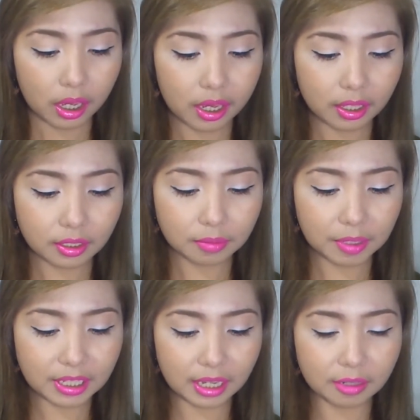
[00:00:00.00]
and
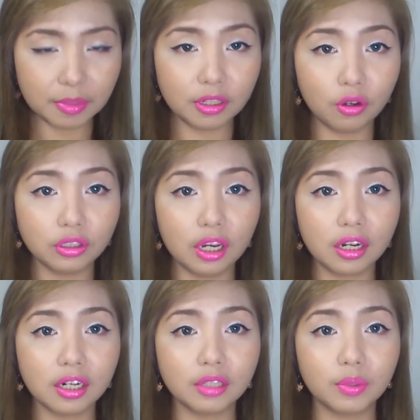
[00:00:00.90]
masaya naman ako
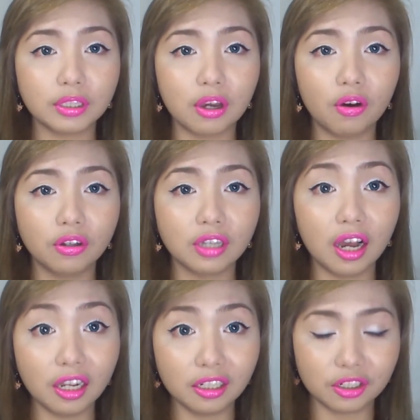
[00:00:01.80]
nakagraduate ako ng
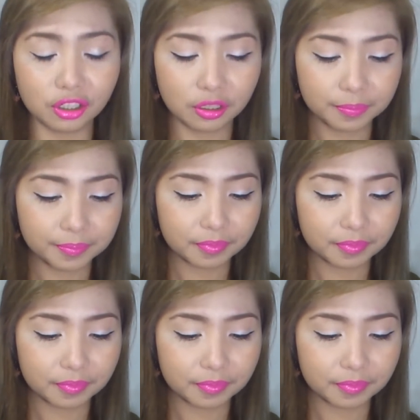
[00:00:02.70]
college.